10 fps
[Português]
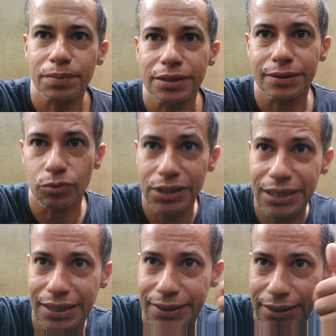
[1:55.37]
Porque eles não
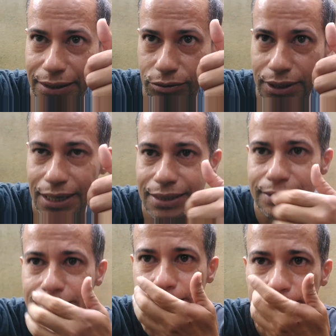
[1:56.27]
queriam entrar dentro da
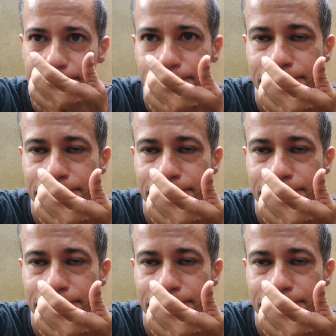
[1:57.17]
casinha.